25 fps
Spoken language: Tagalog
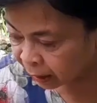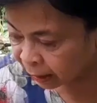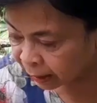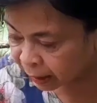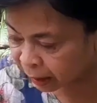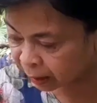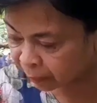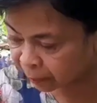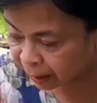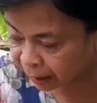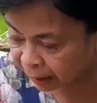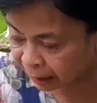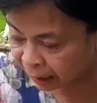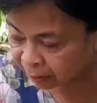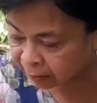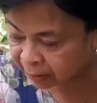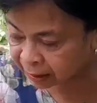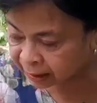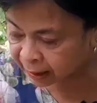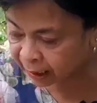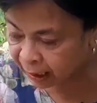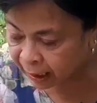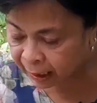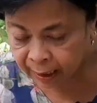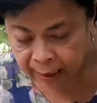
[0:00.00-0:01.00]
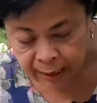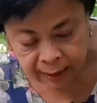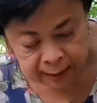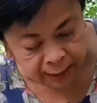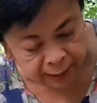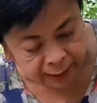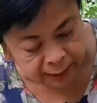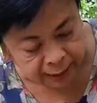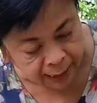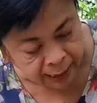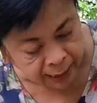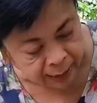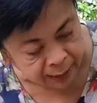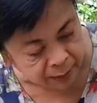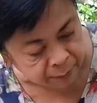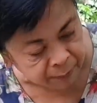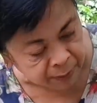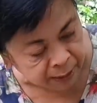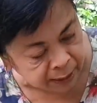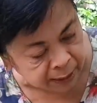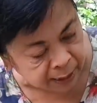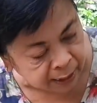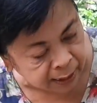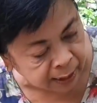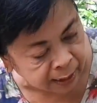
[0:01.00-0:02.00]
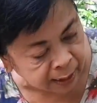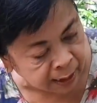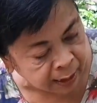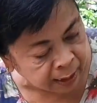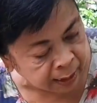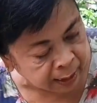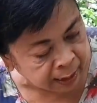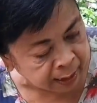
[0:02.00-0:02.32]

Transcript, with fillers: Kaya marami talagang nagkakamali